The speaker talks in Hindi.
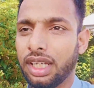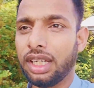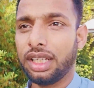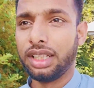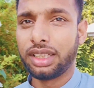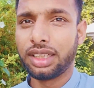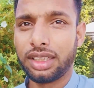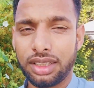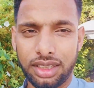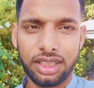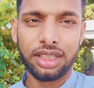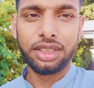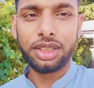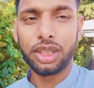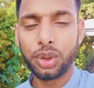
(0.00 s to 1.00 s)
लेकिन
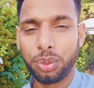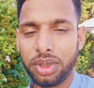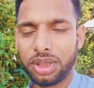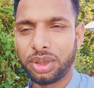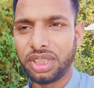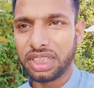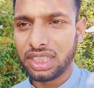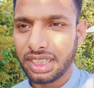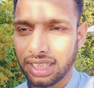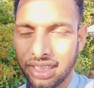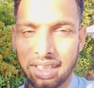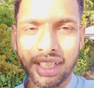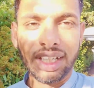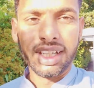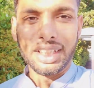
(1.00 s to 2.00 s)
इन उम्मीद तो यही है
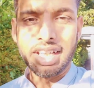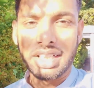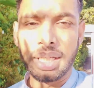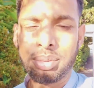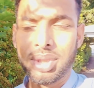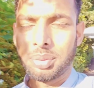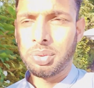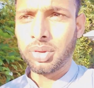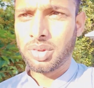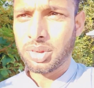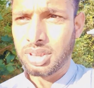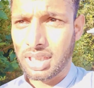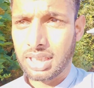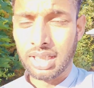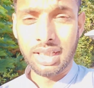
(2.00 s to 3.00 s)
कि टाइम से पहुँच
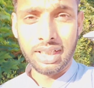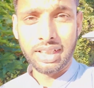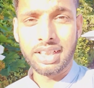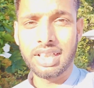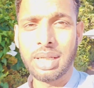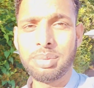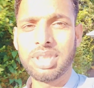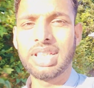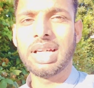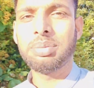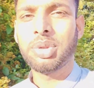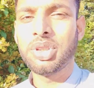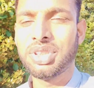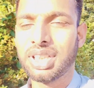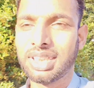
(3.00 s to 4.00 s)
जाऊँगा अगर टाइम से ना
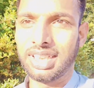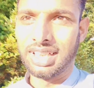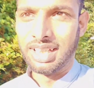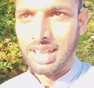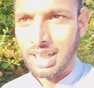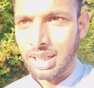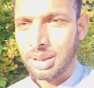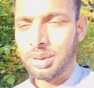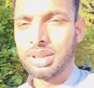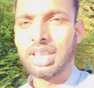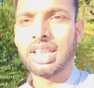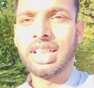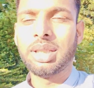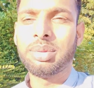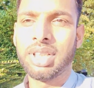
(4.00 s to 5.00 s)
पहुँच सका तो
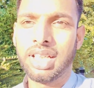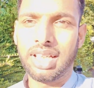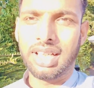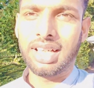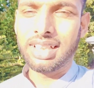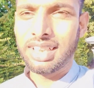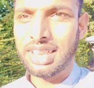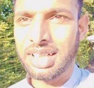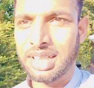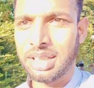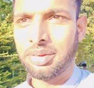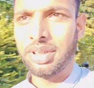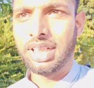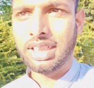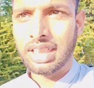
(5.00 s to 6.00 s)
तकरीबन आधा घंटा
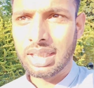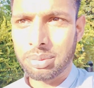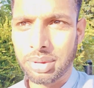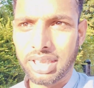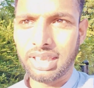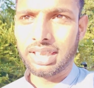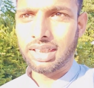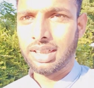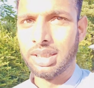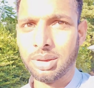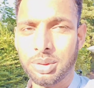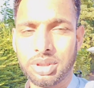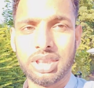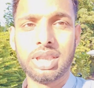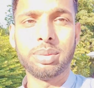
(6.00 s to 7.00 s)
वेट करना पड़ेगा
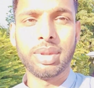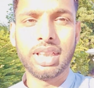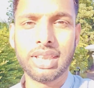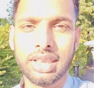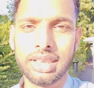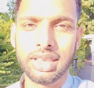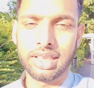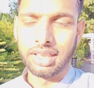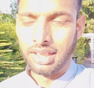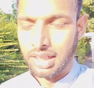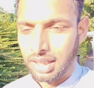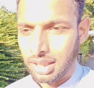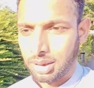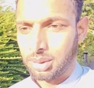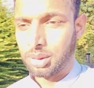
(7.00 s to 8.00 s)
दूसरी जमात के लिए
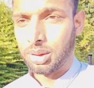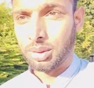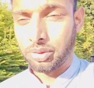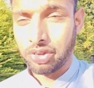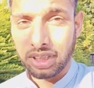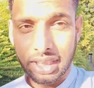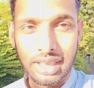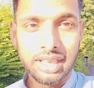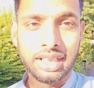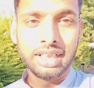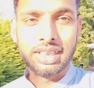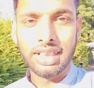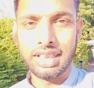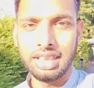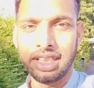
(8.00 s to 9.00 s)
तो फ़िलहाल
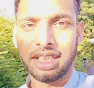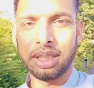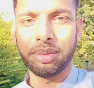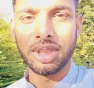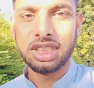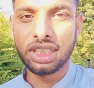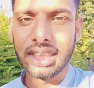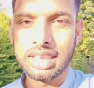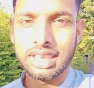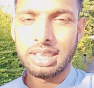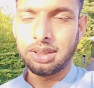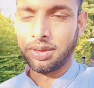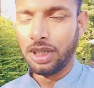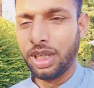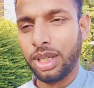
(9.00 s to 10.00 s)
चलते हैं आगे मस्जिद की
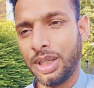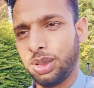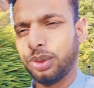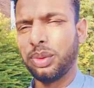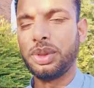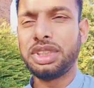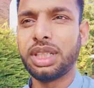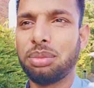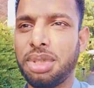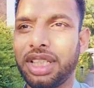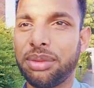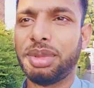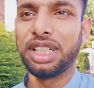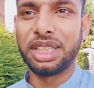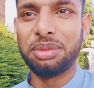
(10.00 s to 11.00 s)
तरफ तो उसके बाद
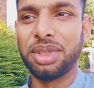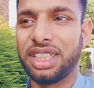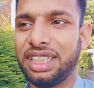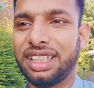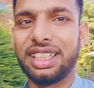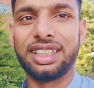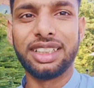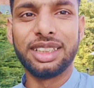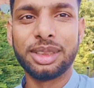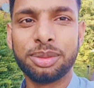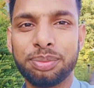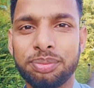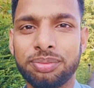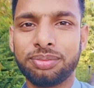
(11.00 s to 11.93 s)
बाकी बातें करते हैं